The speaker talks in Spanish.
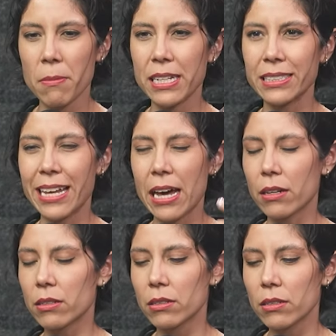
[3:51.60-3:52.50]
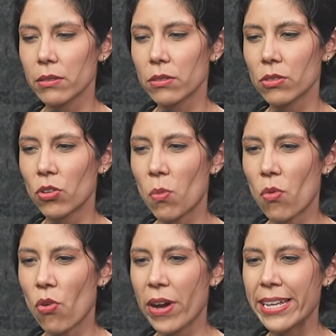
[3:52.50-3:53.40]
abrazar
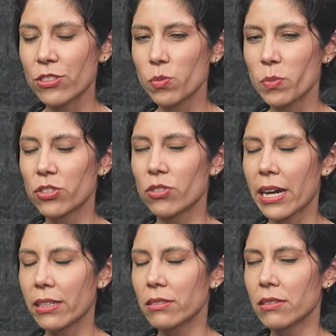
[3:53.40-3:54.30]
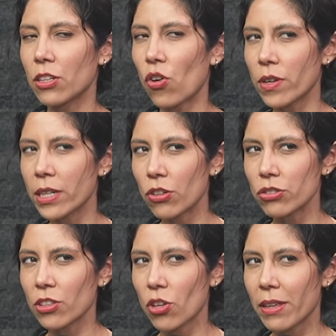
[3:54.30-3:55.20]
como esos personajes
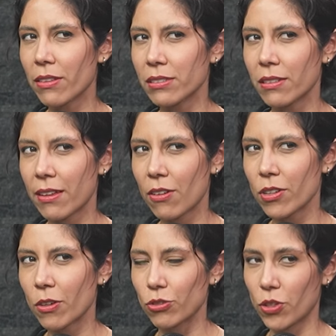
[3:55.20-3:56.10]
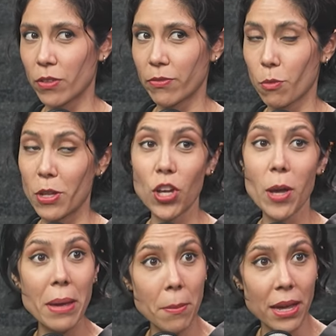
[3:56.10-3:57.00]
icónicos que todavía trascendieron incluso en formato
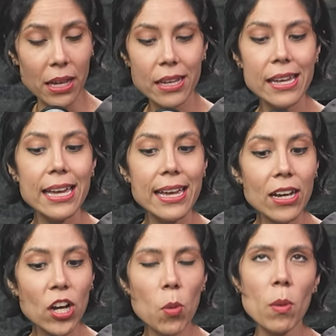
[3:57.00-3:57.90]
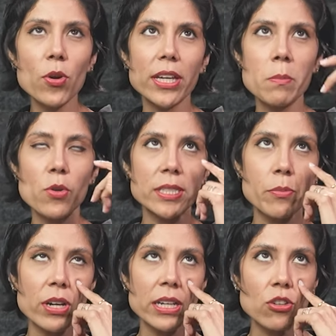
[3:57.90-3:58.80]
de meme, como por ejemplo hace
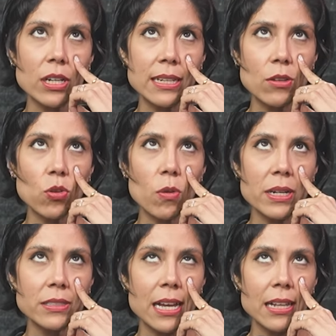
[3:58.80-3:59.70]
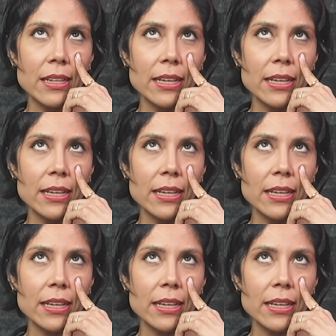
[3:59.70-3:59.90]
poquito que salió un comercial